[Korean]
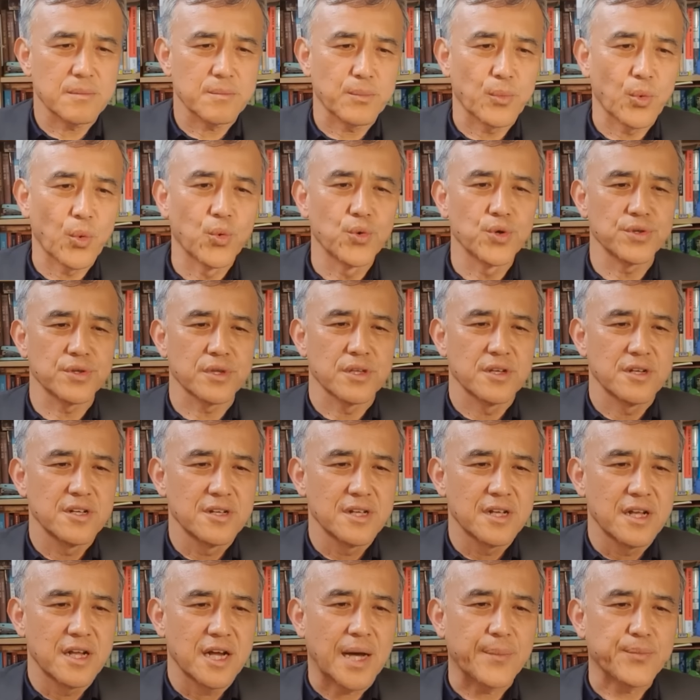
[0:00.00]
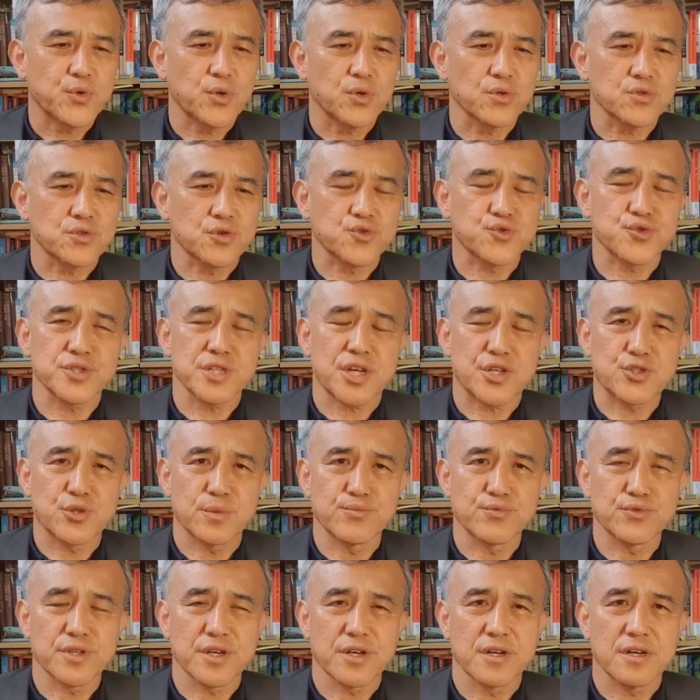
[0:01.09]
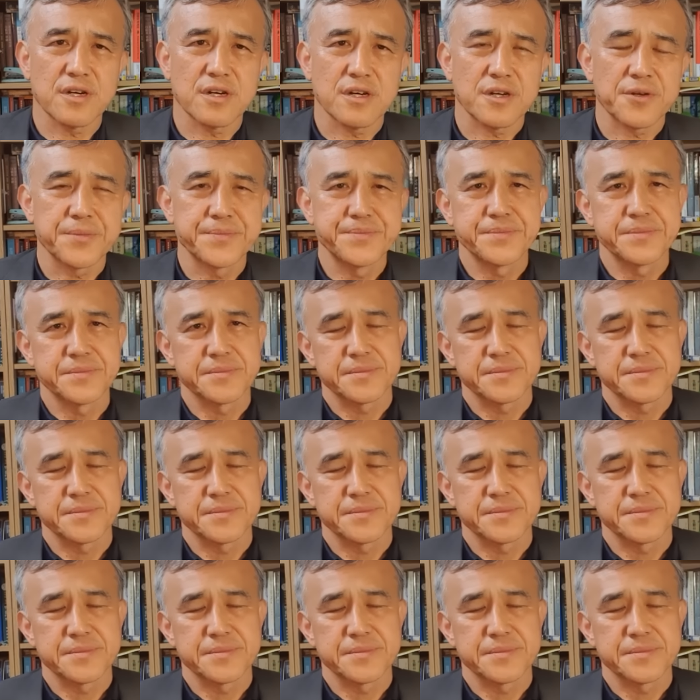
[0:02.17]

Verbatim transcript: 모은 합동 특수작전 부대가